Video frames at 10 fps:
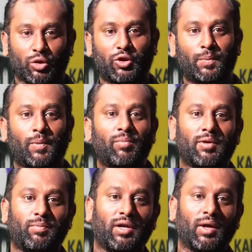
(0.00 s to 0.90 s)
ஒத்த
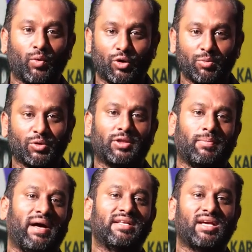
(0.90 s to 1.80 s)
பொம்பளை புள்ள
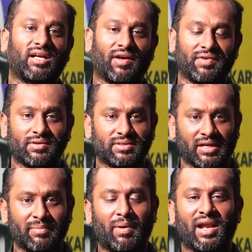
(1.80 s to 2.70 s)
ஒட்டுமொத்த பாஜகவையும்
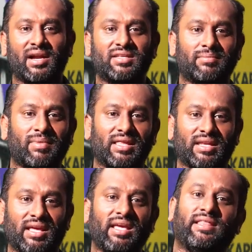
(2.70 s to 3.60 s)
செருப்பால் அடித்த
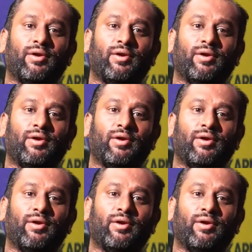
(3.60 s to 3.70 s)
மாதிரி